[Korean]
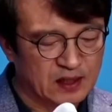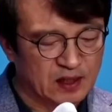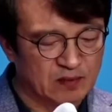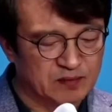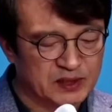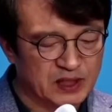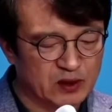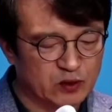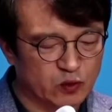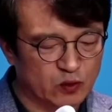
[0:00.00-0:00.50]

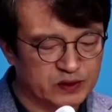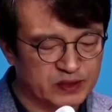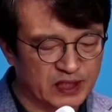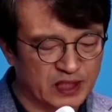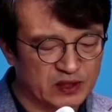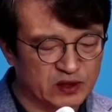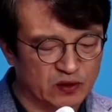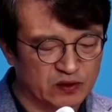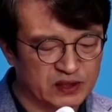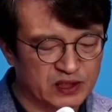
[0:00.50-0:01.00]
검찰
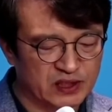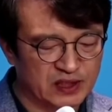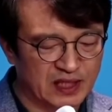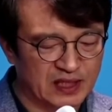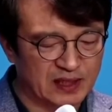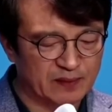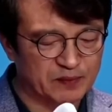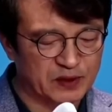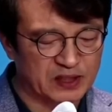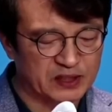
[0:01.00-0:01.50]
독재 정치
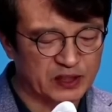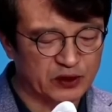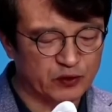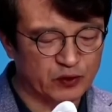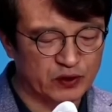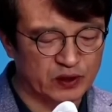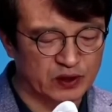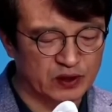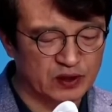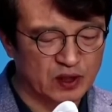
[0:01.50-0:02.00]
탄압
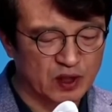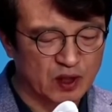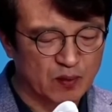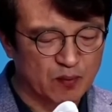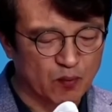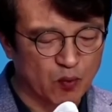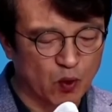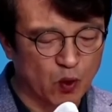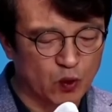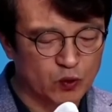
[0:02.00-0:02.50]
대책위는
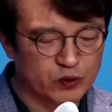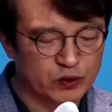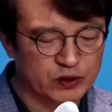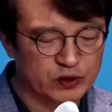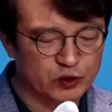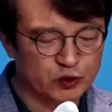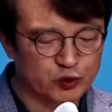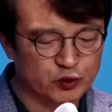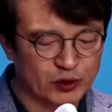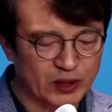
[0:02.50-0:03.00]

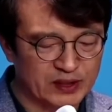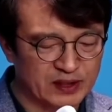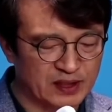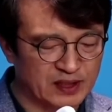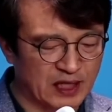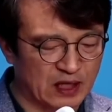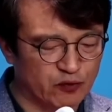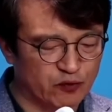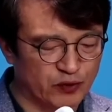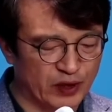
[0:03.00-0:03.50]
모든
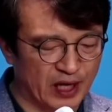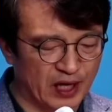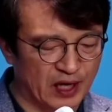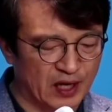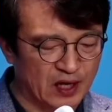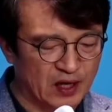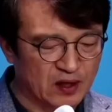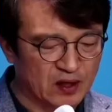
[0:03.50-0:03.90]
수단을 강구해